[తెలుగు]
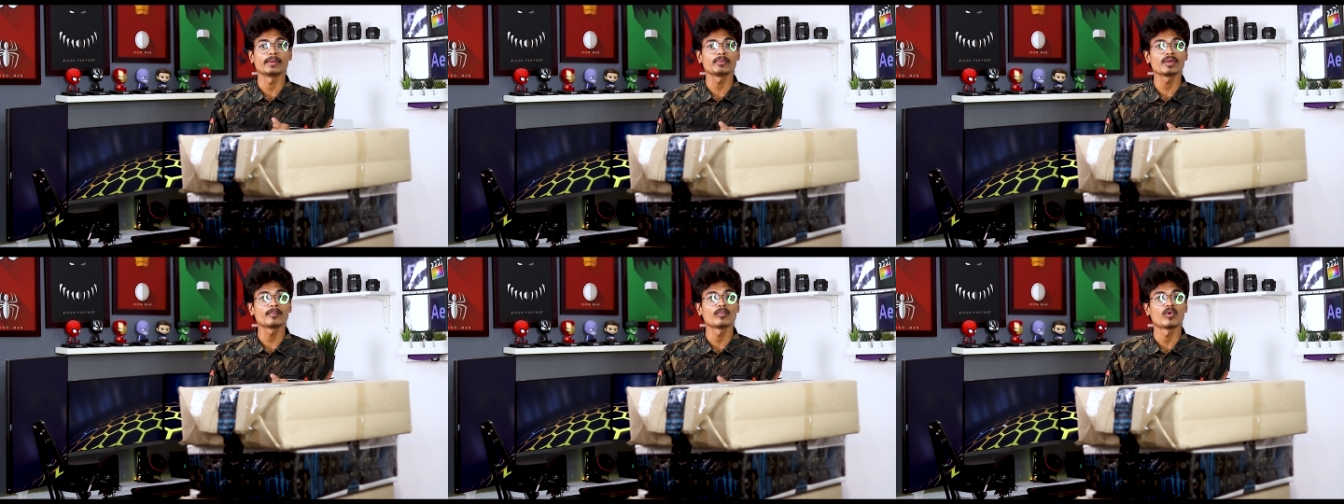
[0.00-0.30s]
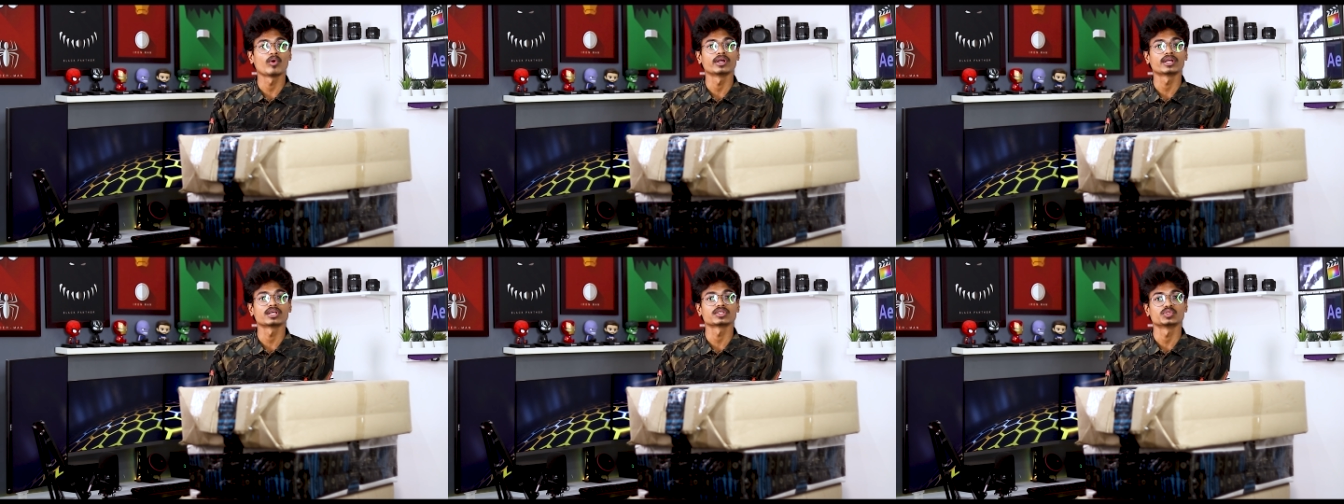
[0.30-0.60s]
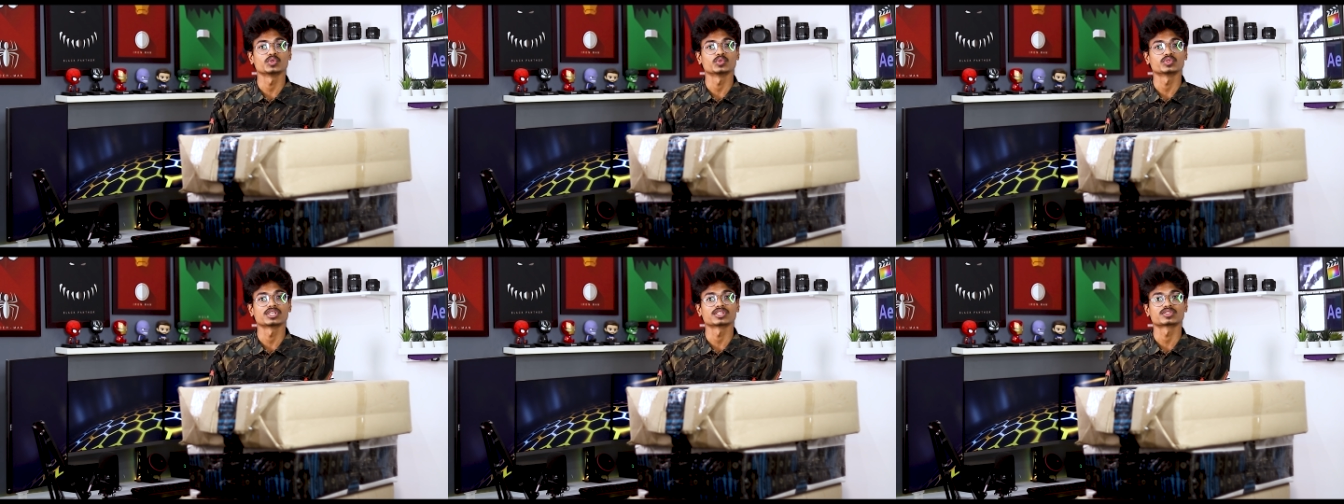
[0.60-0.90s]
ఏమేమి
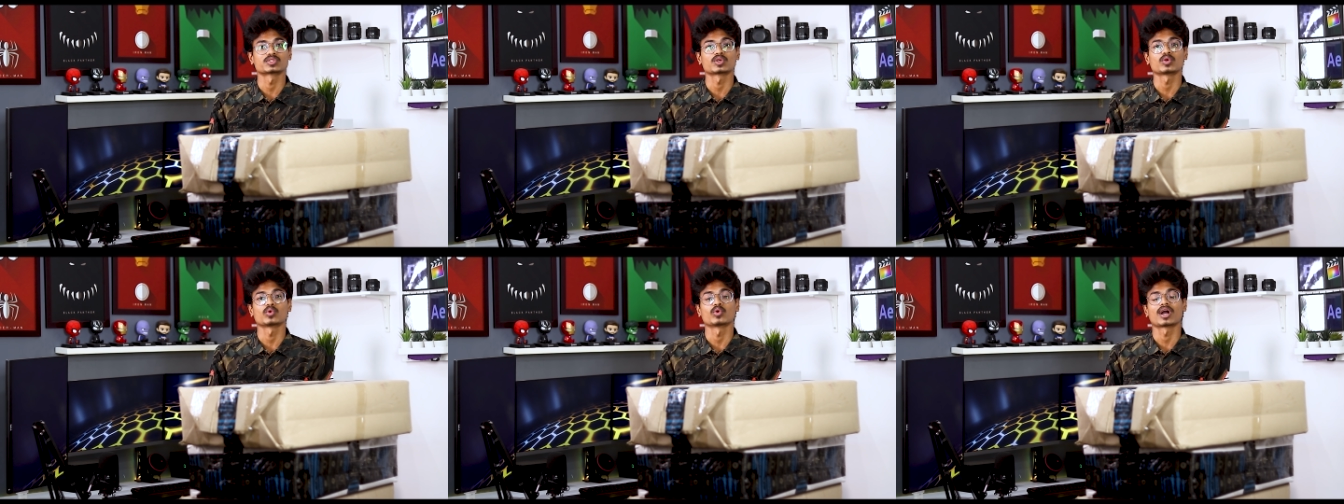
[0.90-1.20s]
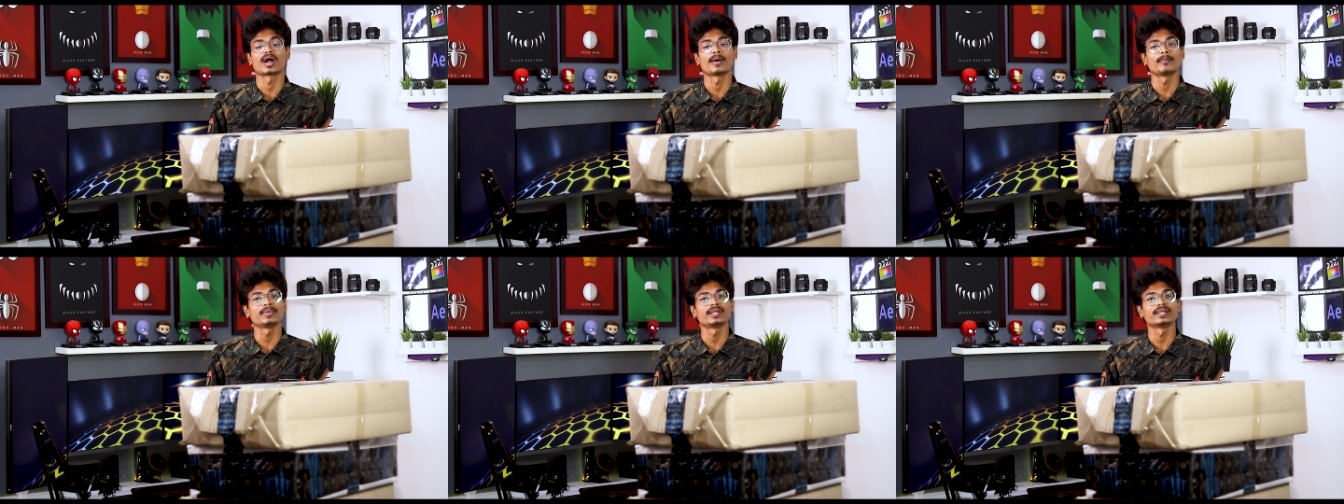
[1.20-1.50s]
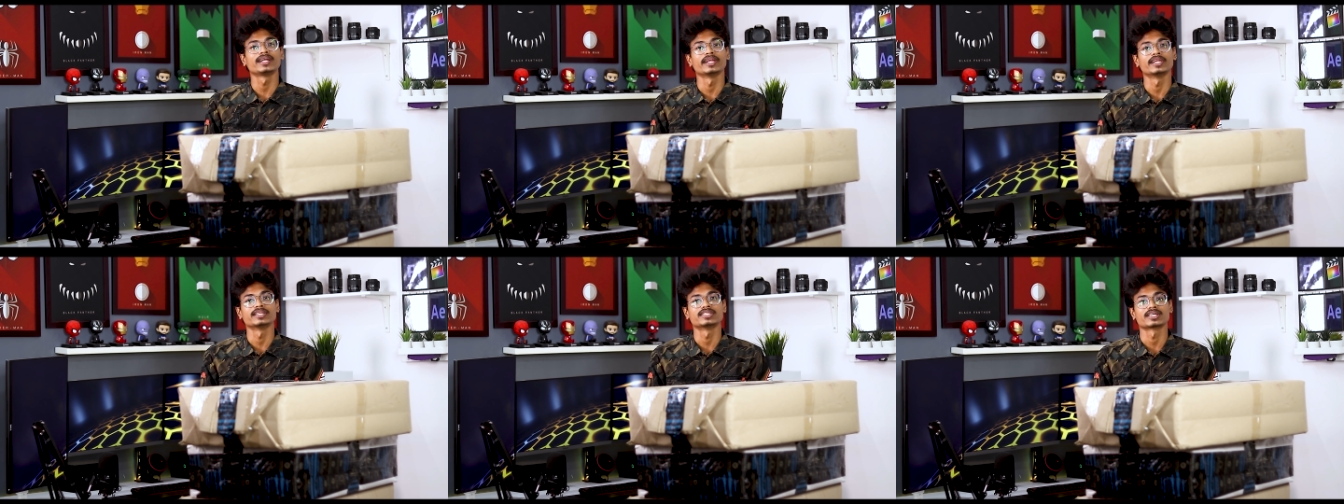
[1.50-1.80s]
మానిటర్స్ యూజ్ చేస్తారో
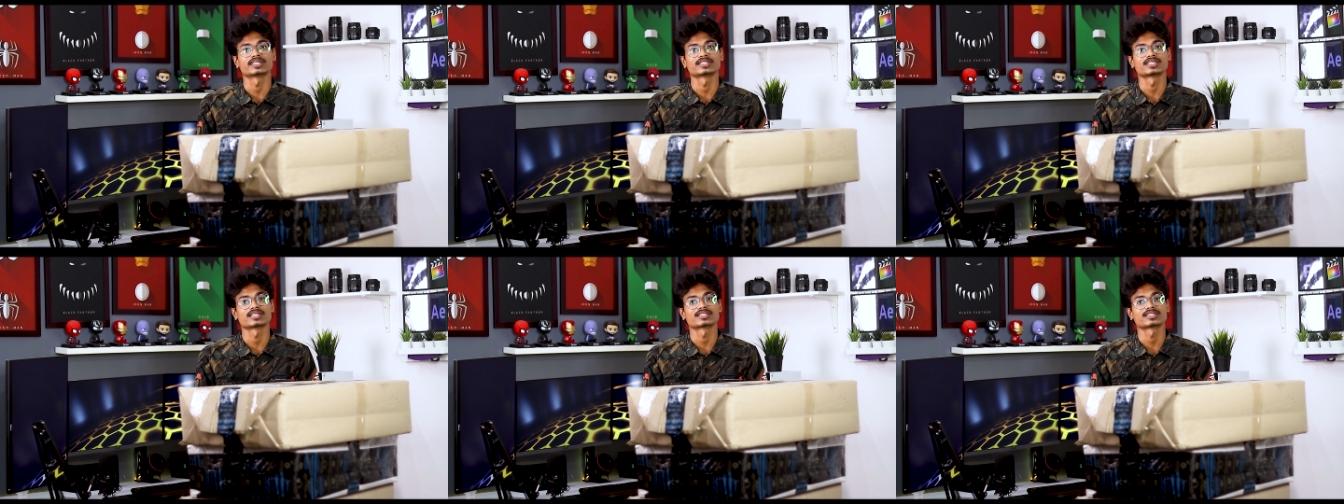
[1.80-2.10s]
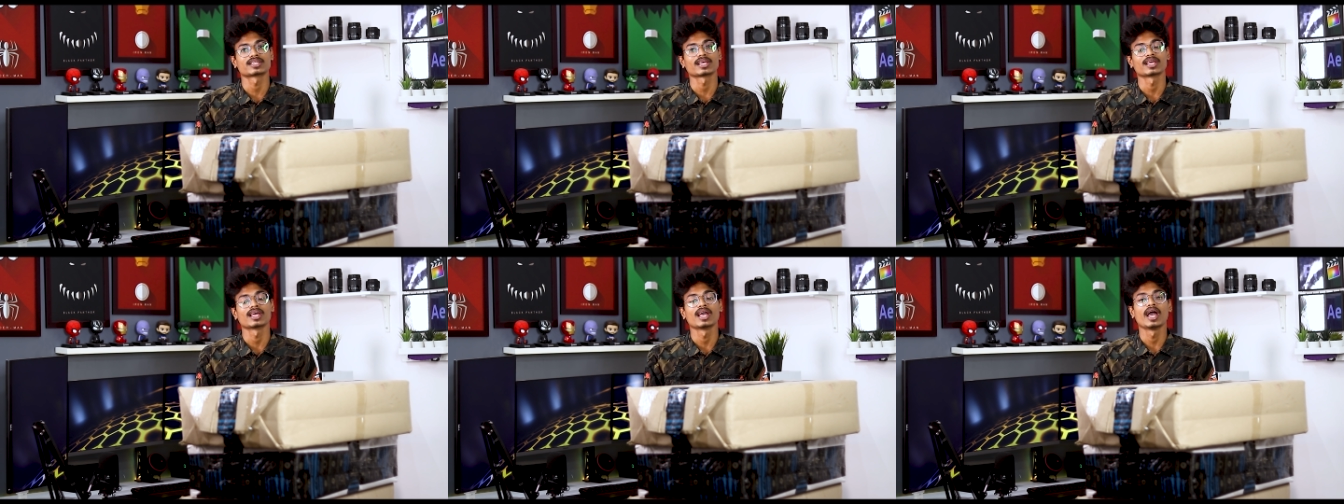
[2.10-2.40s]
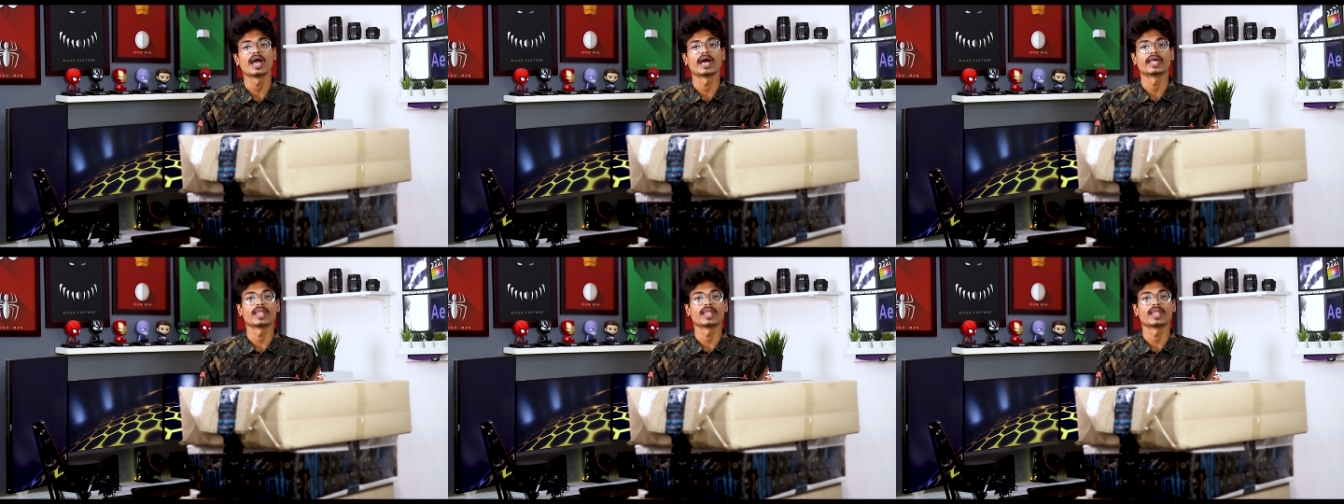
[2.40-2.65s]
కంప్లీట్గా నేను చెక్ చేస్తే